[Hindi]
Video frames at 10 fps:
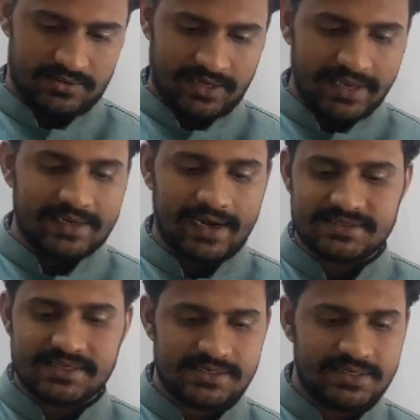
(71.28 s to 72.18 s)
नई
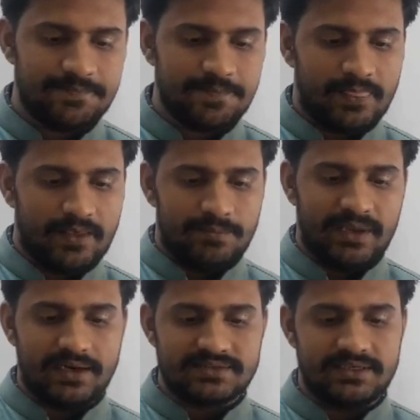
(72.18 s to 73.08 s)
क्लासेस हैं
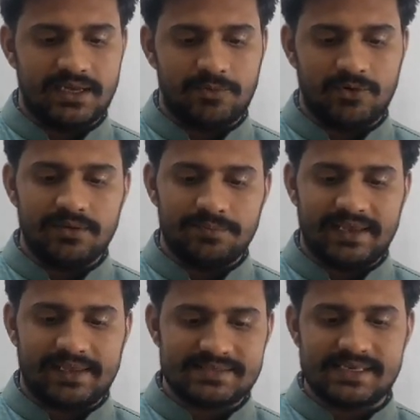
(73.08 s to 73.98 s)
बैंकर से डप उन्हें
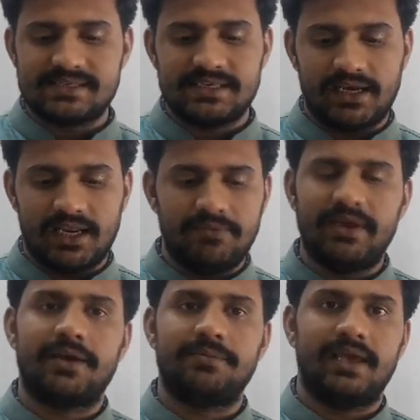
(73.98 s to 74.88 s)
बैंक एसएससी रेलवे
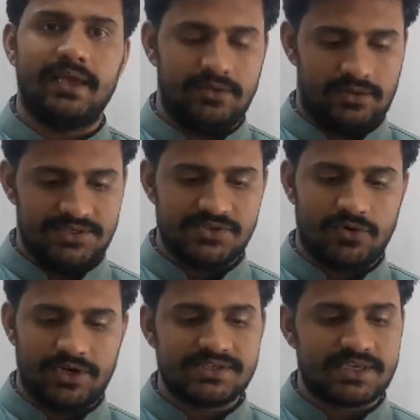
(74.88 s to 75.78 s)
आरबीआई
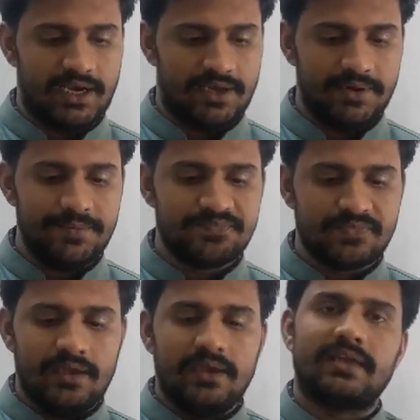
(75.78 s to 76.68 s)
इंश्योरेंस के अलावा
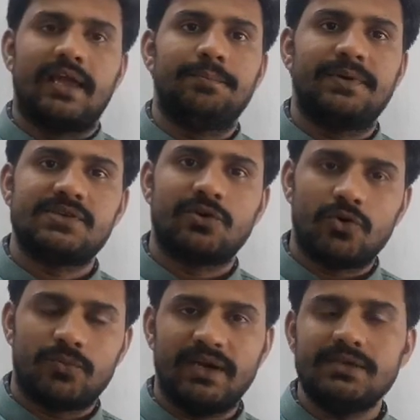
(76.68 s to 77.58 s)
कैंपस
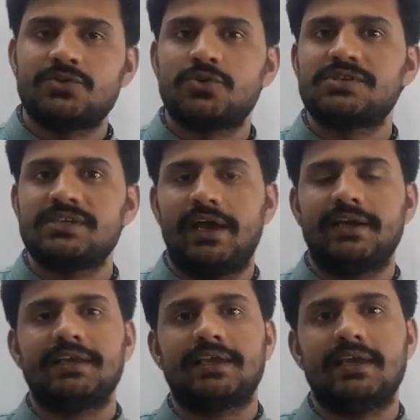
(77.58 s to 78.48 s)
रिक्रूटमेंट जो सी
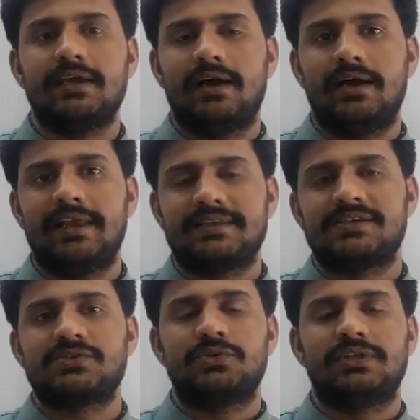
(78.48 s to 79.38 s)
के
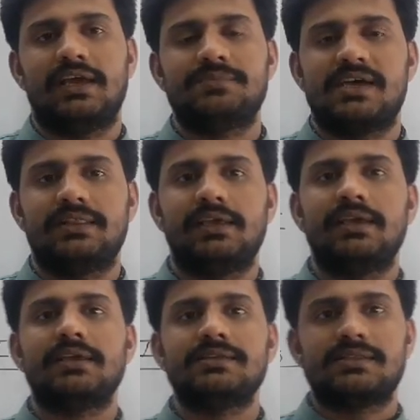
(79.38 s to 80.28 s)
लेक्चर्स होते हैं आप जानते
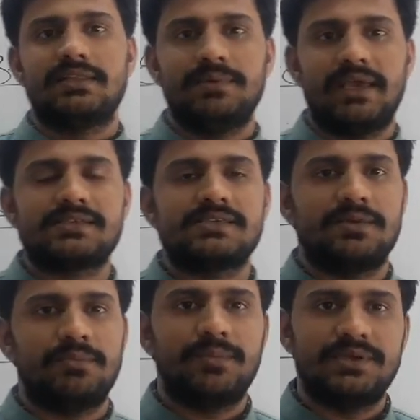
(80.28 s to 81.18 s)
हैं कि जितने भी आज के
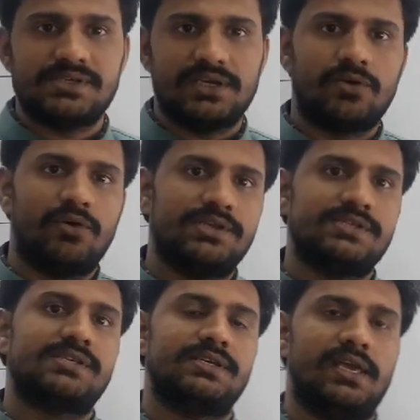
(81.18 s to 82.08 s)
समय में इंजीनियरिंग
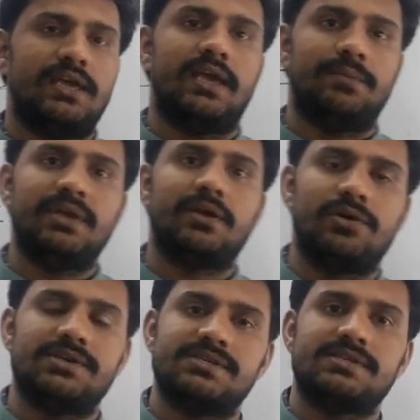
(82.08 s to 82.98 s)
कॉलेजेस हैं या एम
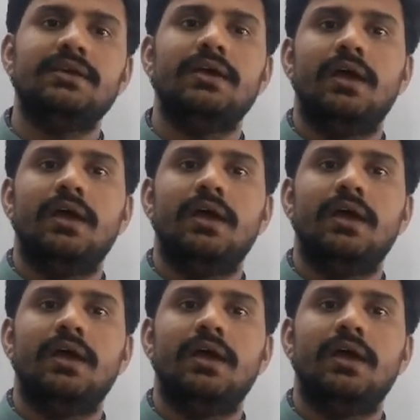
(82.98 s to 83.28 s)
कॉलेजेस हैं